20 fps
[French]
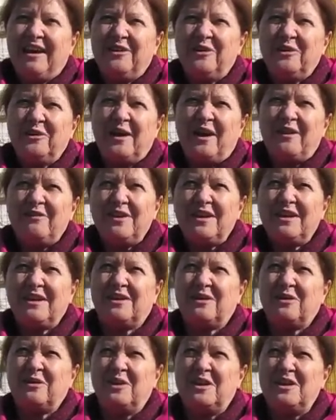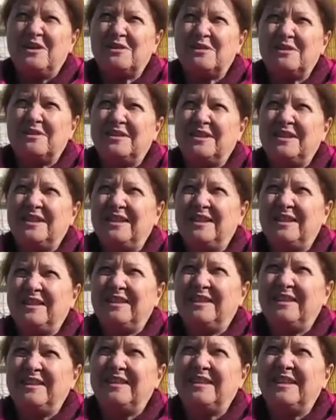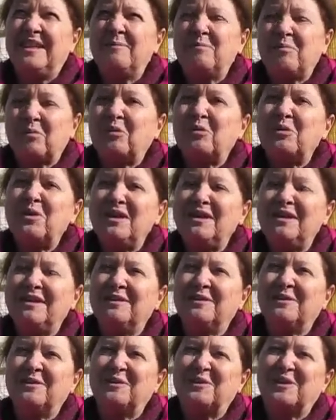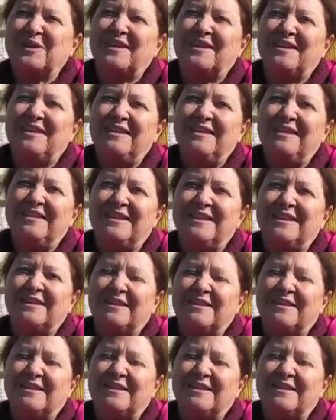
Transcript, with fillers: avec les, bruits qui,